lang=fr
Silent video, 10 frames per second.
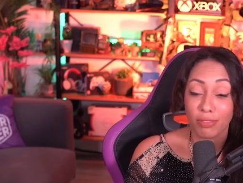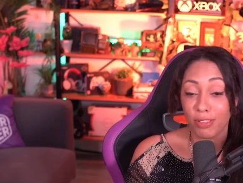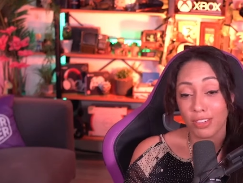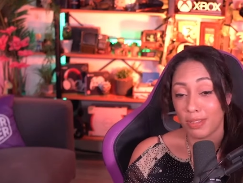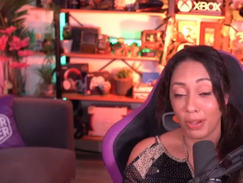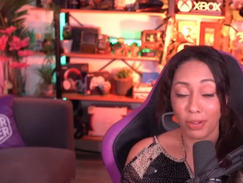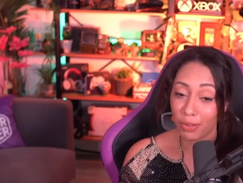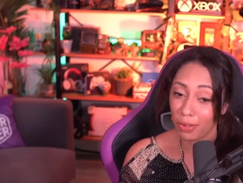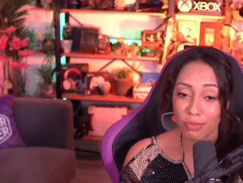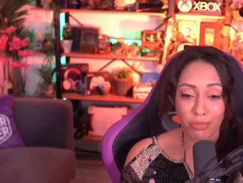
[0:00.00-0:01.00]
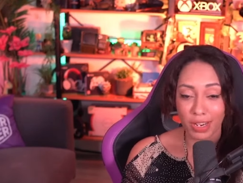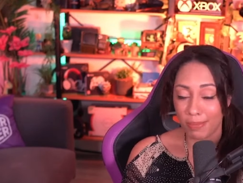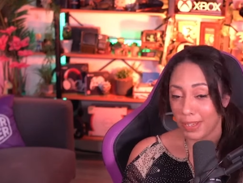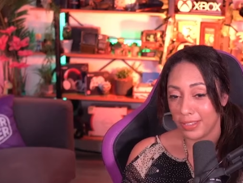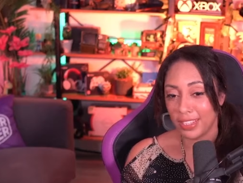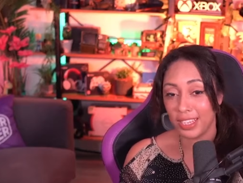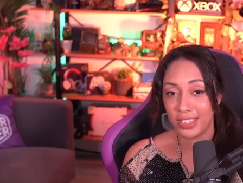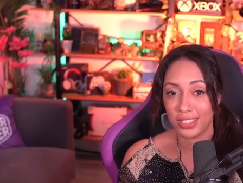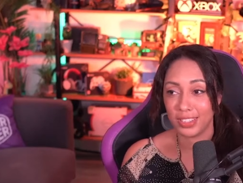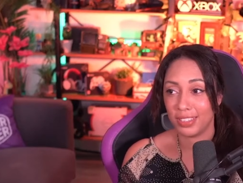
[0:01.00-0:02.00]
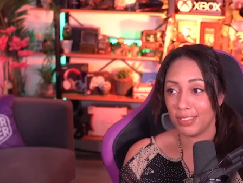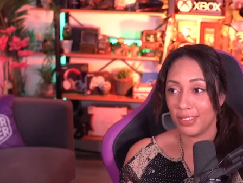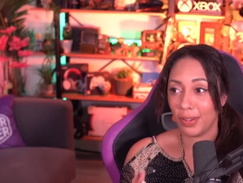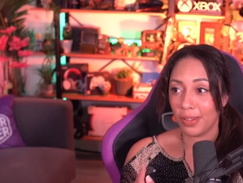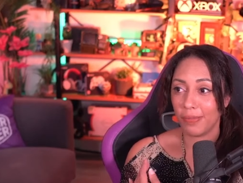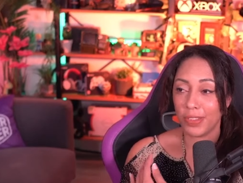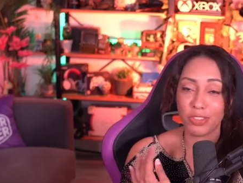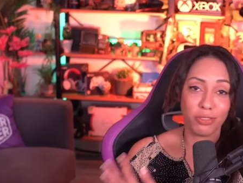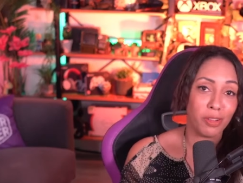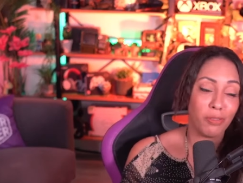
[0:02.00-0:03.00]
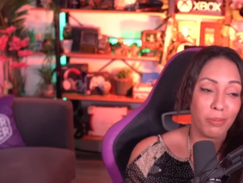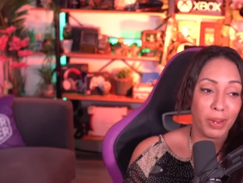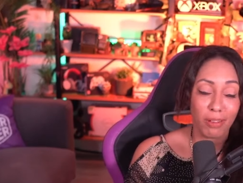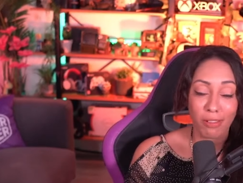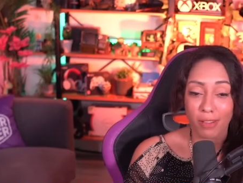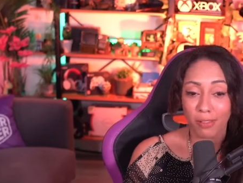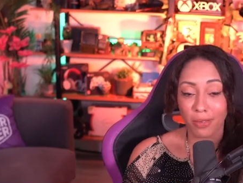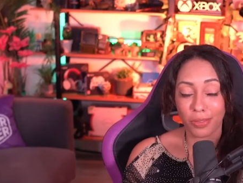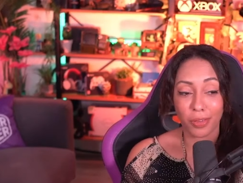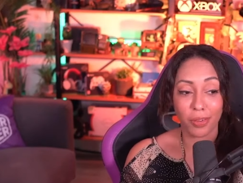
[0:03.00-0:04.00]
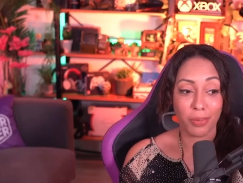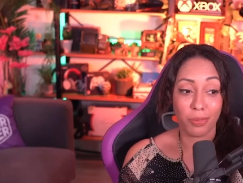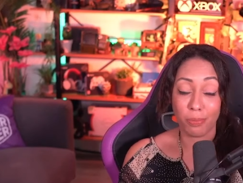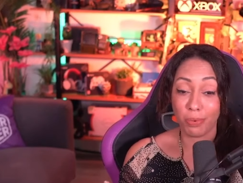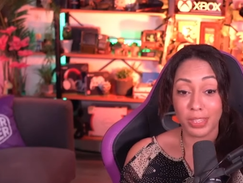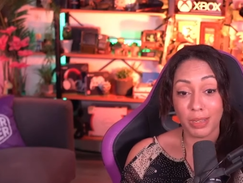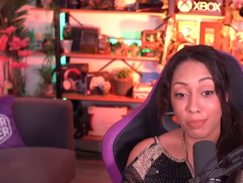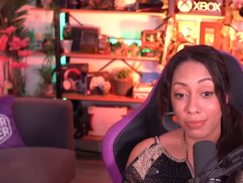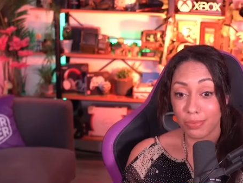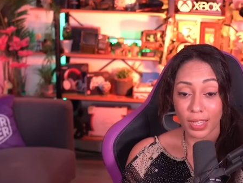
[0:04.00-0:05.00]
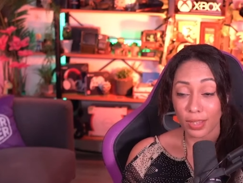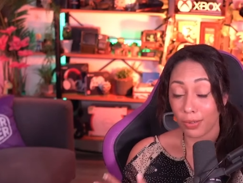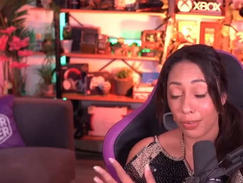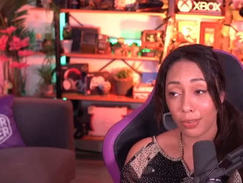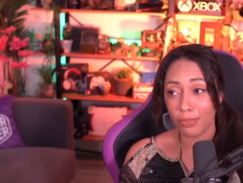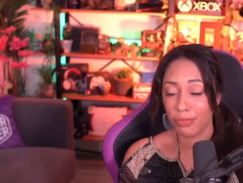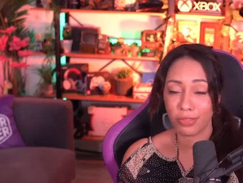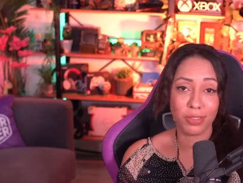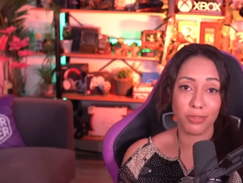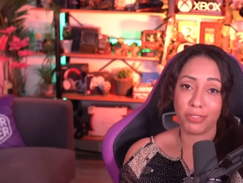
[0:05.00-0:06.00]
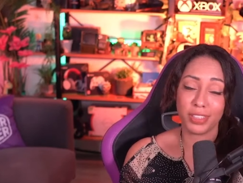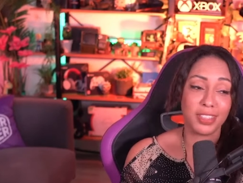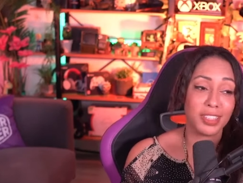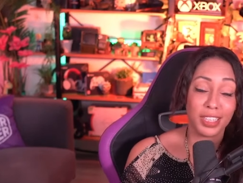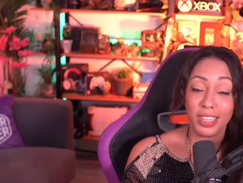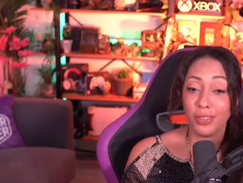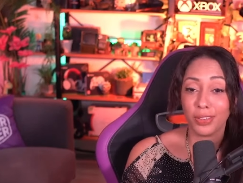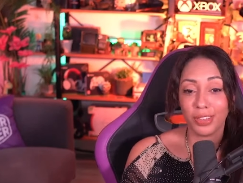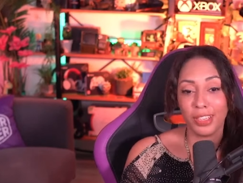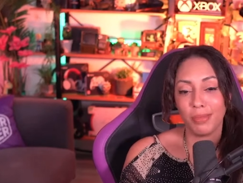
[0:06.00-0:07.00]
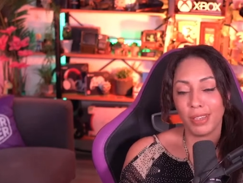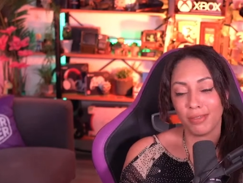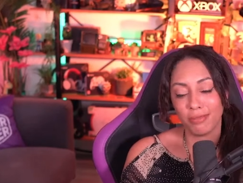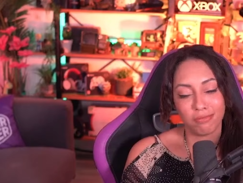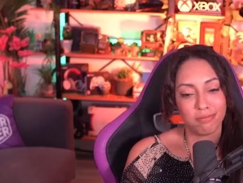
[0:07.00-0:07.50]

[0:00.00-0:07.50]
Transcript: Enfin, je sais pas, encore une fois, les personnages. Je... on va pas les revoir avant longtemps, ou peut-être plus. Encore une, fin de série, entre guillemets.